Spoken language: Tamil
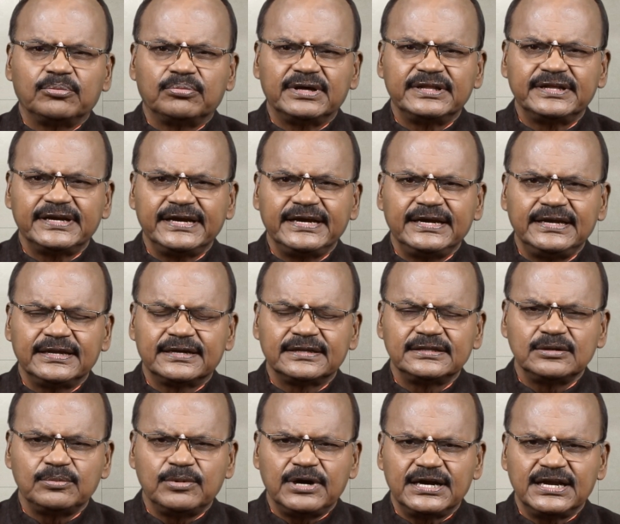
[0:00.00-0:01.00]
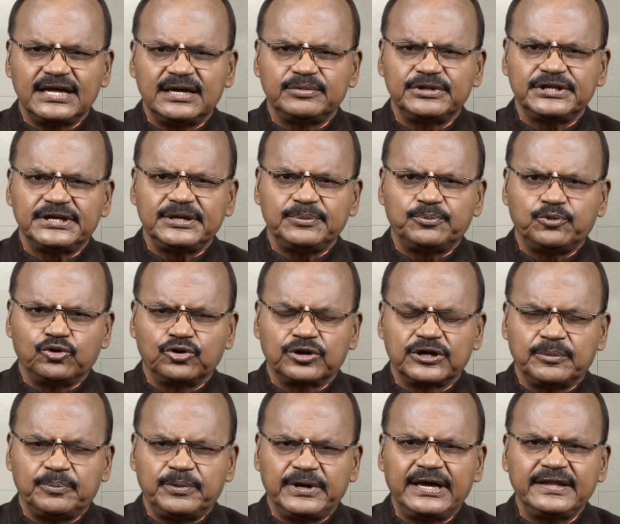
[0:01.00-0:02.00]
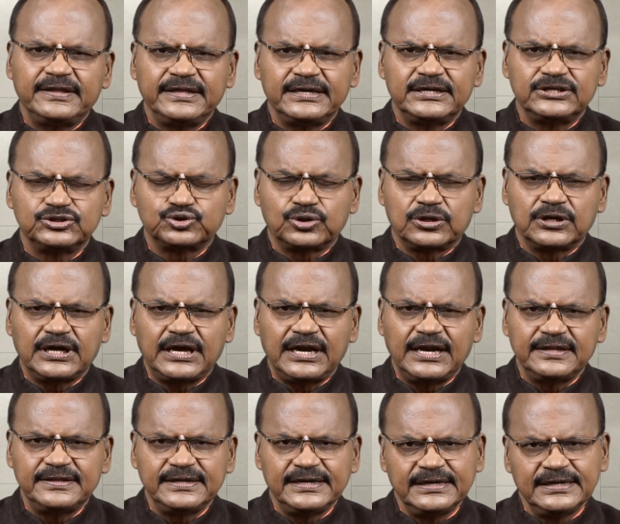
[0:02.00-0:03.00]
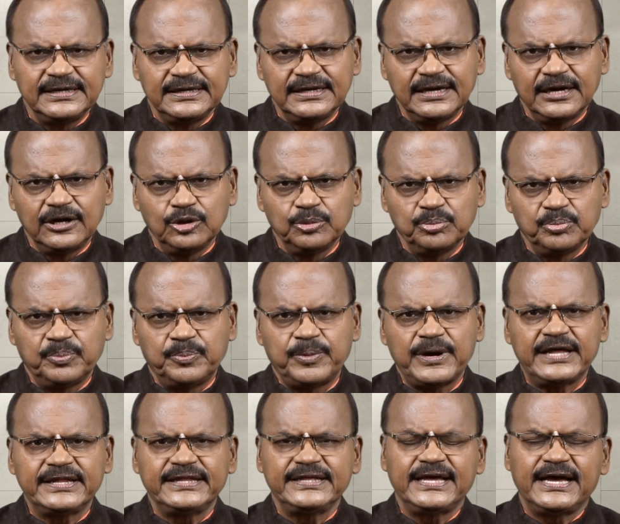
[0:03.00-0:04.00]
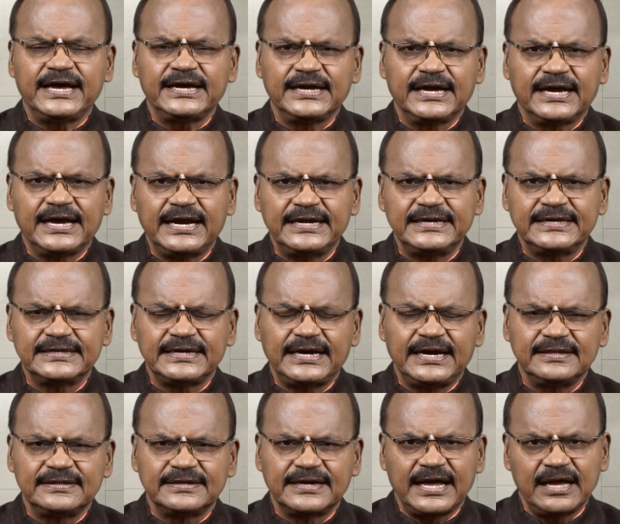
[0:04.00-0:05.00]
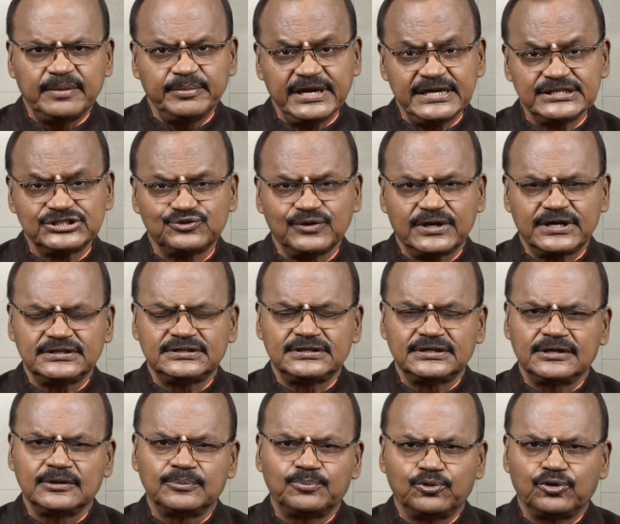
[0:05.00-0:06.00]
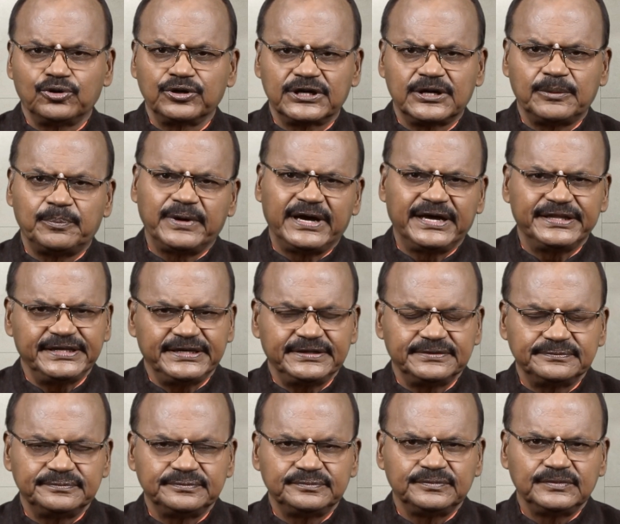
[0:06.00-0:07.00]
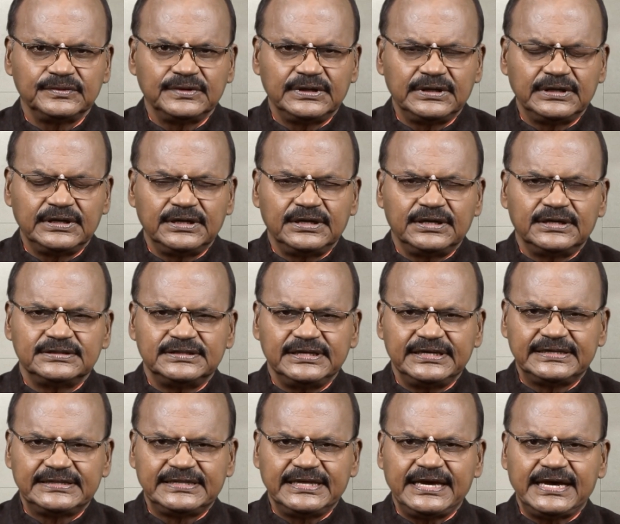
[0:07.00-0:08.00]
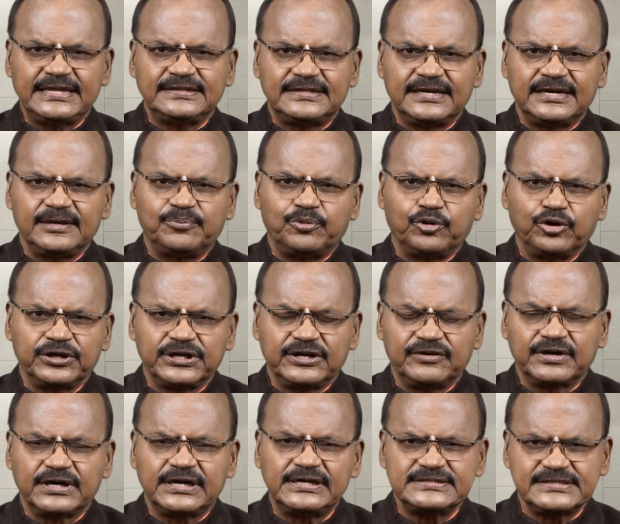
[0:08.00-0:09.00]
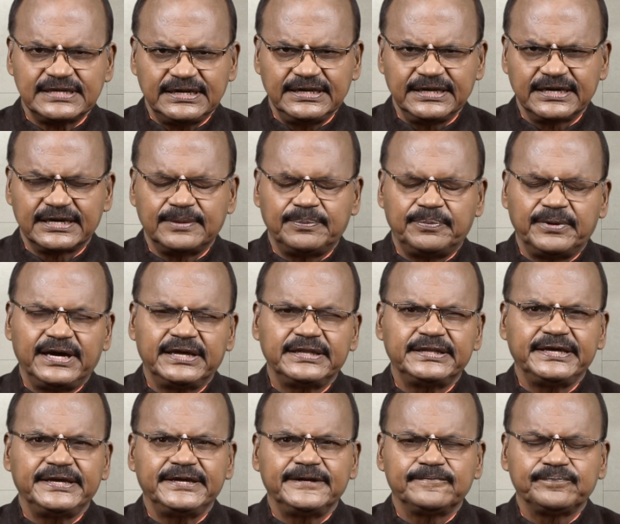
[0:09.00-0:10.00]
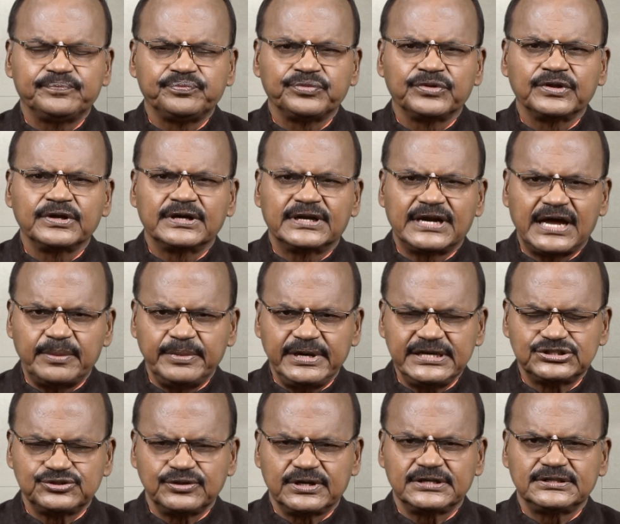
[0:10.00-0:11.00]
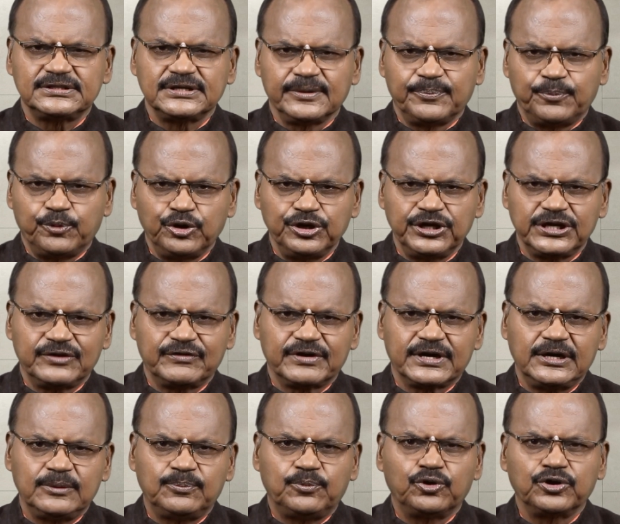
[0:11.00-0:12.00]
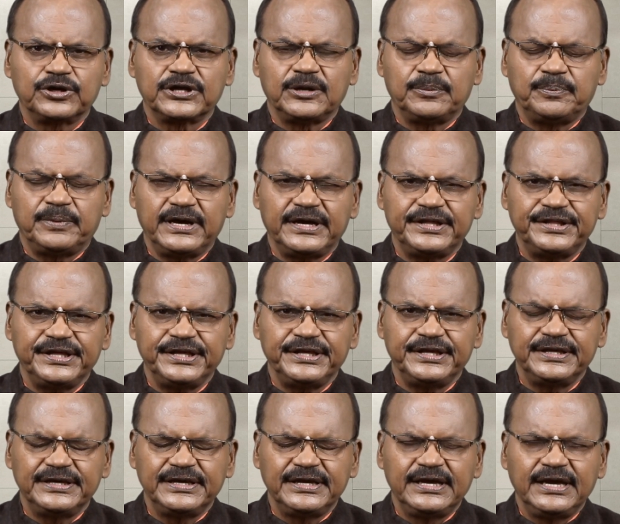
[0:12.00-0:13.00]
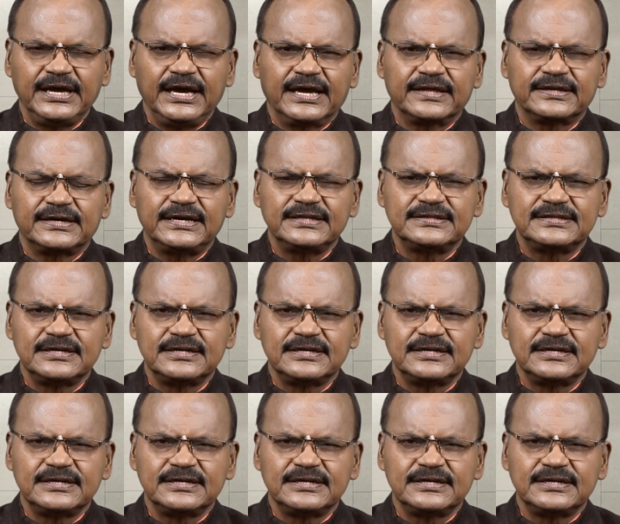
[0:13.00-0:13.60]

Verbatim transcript: மதுரையிலிருந்து மானாமதுரை போகிற பாதை என்று சொன்னால் அதை நெடும் பாதையாக காட்டினால் அது ராமேஸ்வரத்திற்கு போகிற பாதை தீர்த்த யாத்திரை போகிறவர்கள் செல்லுகிற பாதை ராமேஸ்வரத்துக்கு போகிறவர்கள் போகிற பாதை அதனால்